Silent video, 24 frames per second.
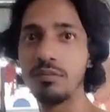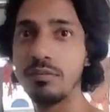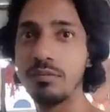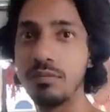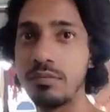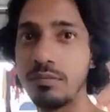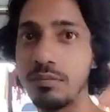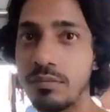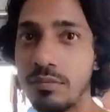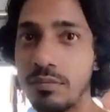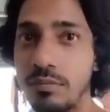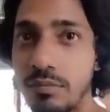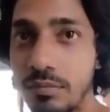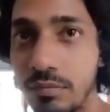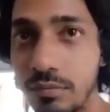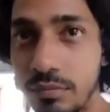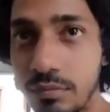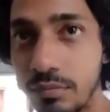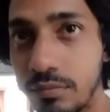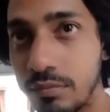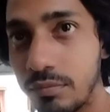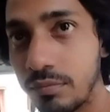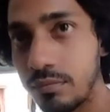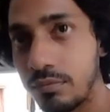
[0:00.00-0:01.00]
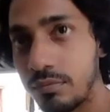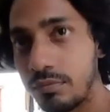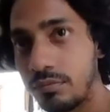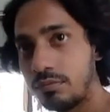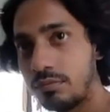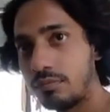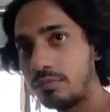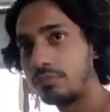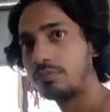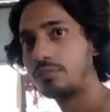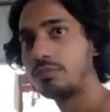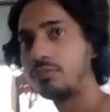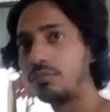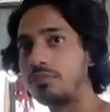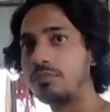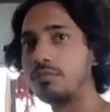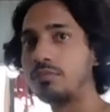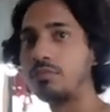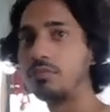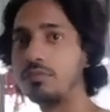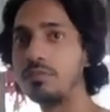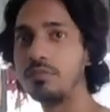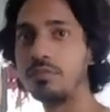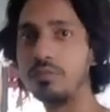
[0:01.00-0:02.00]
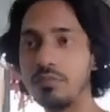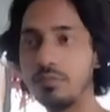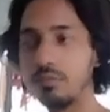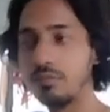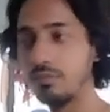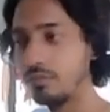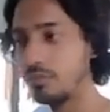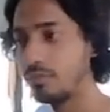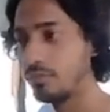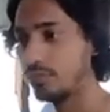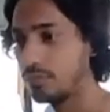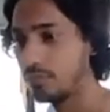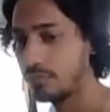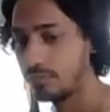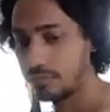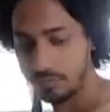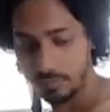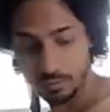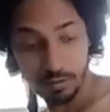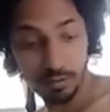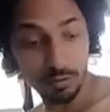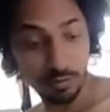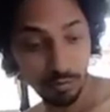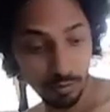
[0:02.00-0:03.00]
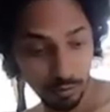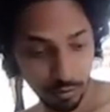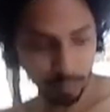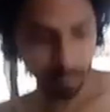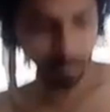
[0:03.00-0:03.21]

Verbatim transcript: ওই হলুদ দানাটা যে শেষ এই তো